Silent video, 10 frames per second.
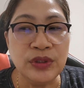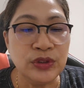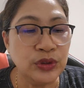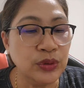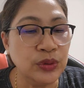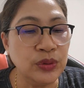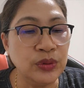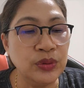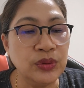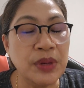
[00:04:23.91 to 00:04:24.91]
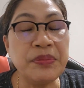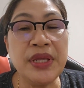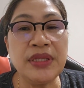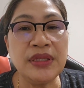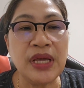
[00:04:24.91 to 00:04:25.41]
So,
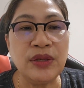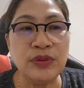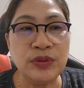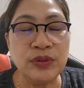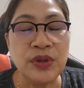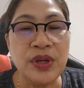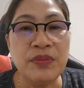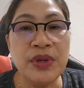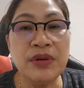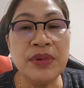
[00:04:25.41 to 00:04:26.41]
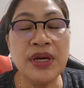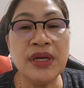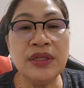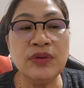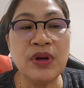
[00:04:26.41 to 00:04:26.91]
updated tayo. Pero mga
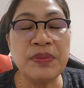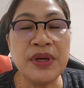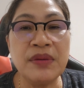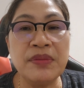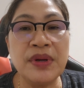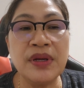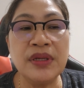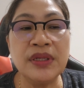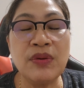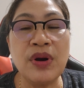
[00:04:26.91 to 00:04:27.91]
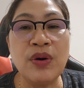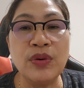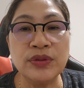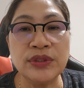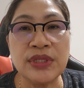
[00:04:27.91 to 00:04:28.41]
ganitong kapag mga, ikaw ang
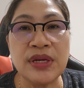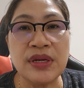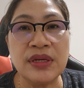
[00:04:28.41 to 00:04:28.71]
host sa